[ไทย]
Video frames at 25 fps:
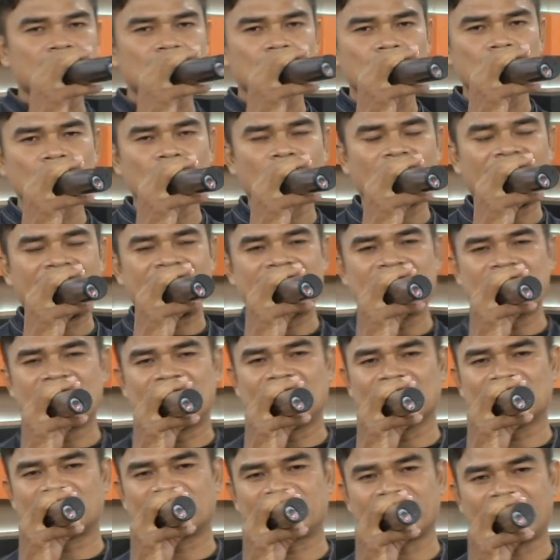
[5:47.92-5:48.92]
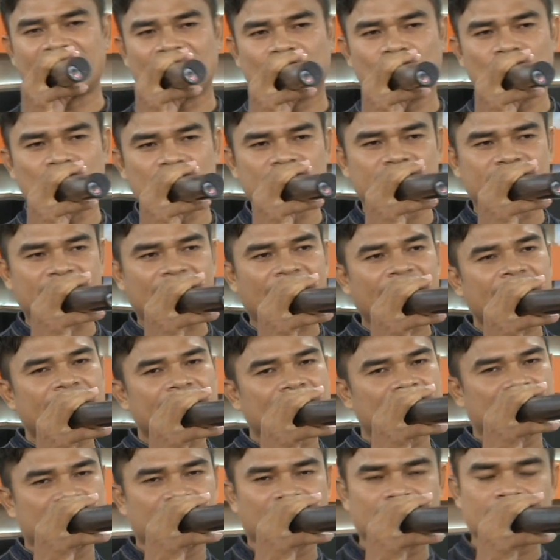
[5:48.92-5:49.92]
อไว้แค่เศษหัวใจ
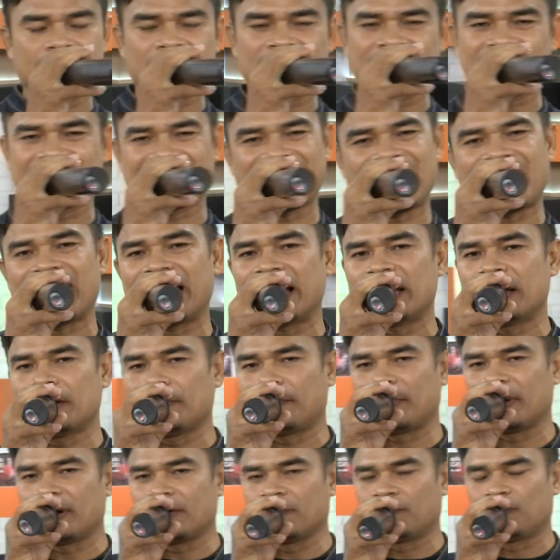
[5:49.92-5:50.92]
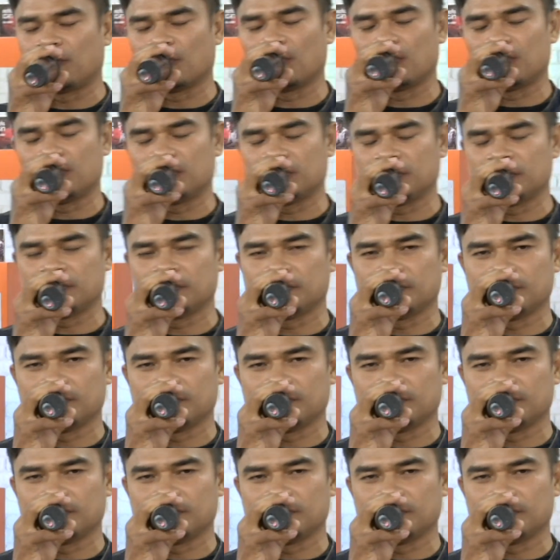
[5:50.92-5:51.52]
ที่มันกลายเป็นฝุ่น